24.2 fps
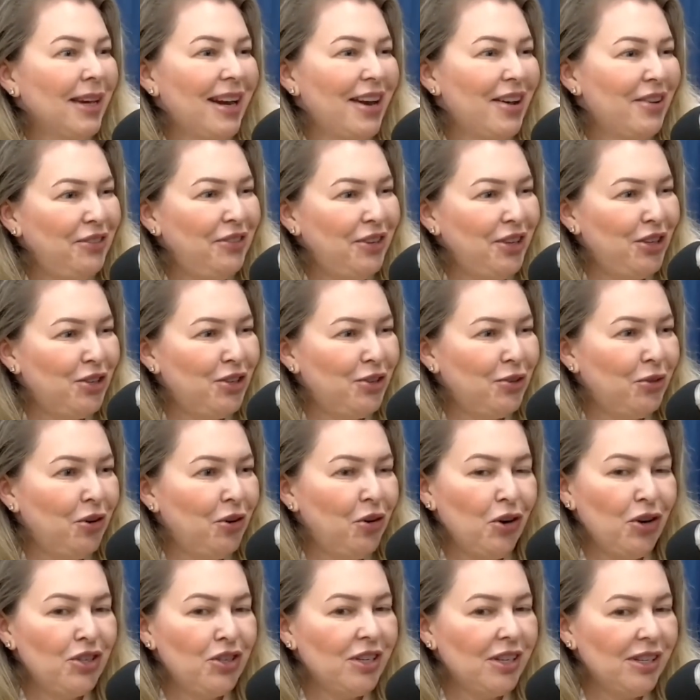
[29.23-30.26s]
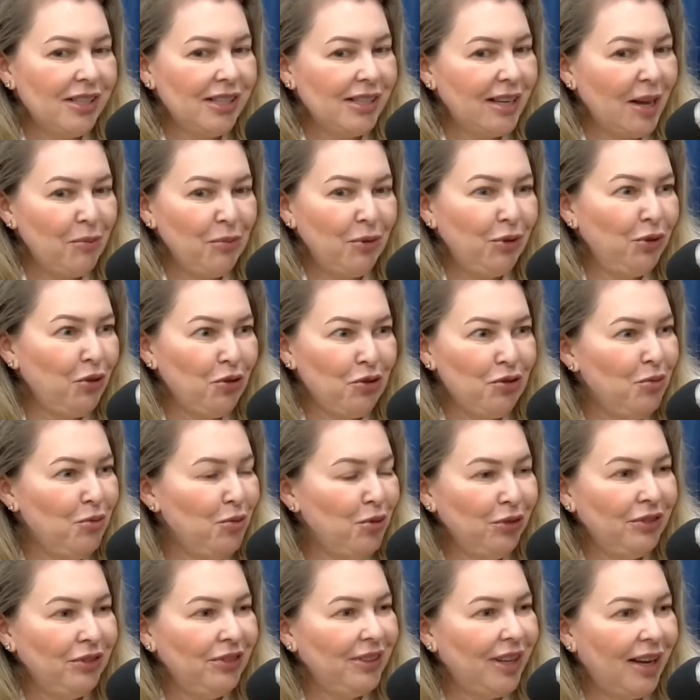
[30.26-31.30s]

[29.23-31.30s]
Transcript: gravídico. E hoje a gente sabe que todo mundo